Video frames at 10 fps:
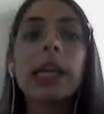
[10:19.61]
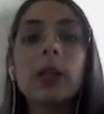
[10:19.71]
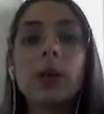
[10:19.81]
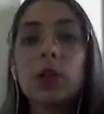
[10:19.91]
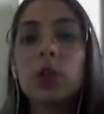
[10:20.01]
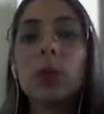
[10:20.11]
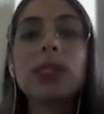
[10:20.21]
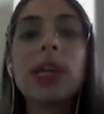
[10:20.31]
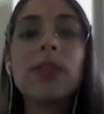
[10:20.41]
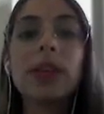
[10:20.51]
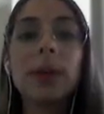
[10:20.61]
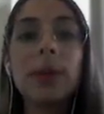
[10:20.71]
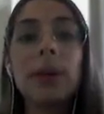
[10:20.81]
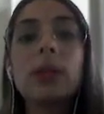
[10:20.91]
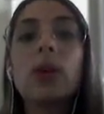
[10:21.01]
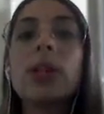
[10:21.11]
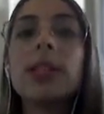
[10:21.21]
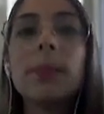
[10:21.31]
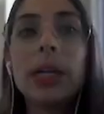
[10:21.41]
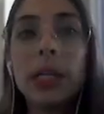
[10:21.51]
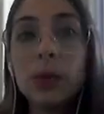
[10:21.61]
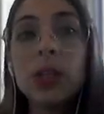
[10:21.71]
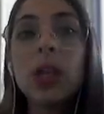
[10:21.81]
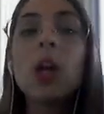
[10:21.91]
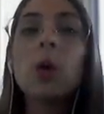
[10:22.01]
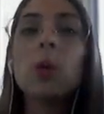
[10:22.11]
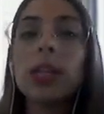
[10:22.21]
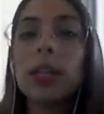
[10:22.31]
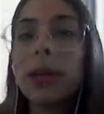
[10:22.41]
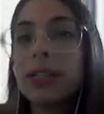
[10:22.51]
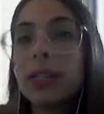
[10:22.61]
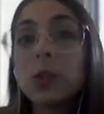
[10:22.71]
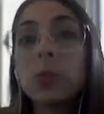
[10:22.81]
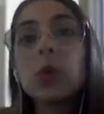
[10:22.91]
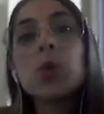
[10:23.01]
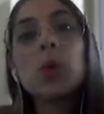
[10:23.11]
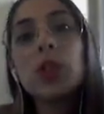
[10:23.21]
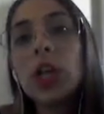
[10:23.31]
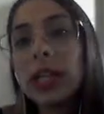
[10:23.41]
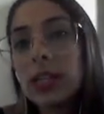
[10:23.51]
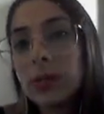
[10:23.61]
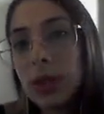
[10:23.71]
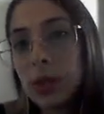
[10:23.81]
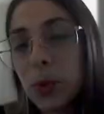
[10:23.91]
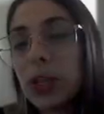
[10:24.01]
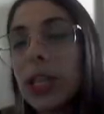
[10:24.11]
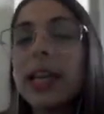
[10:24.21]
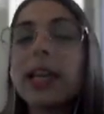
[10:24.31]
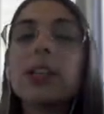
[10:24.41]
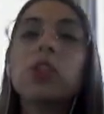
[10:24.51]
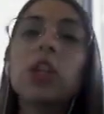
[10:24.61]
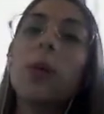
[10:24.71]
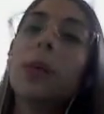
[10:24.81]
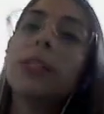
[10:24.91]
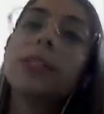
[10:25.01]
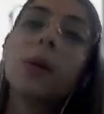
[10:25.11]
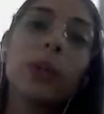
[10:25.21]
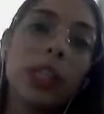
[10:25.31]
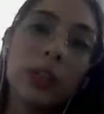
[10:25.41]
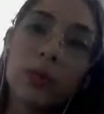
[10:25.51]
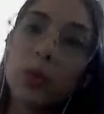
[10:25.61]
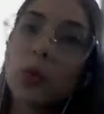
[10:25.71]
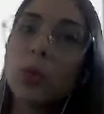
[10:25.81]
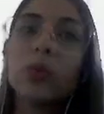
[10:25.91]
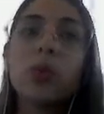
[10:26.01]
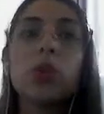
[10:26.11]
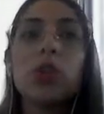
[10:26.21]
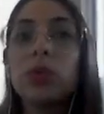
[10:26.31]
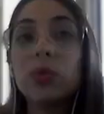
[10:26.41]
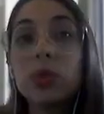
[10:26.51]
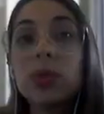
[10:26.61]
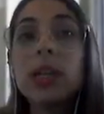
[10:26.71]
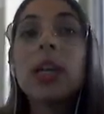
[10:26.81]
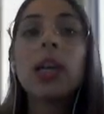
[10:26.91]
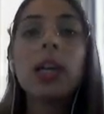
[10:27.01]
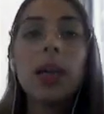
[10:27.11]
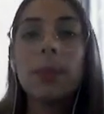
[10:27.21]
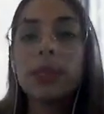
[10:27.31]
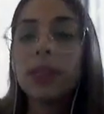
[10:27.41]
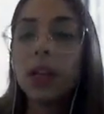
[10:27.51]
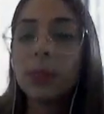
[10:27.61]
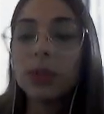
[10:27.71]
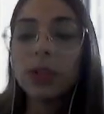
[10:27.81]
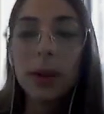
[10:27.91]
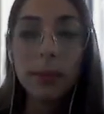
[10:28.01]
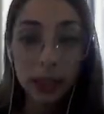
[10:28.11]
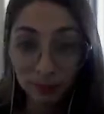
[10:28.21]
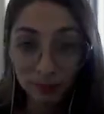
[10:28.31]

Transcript: Então a gente observa que para menores tamanhos, os animais eles possuem dietas mais proteicas, geralmente são onívoros ou frugívoros e apresentaram menor tamanho.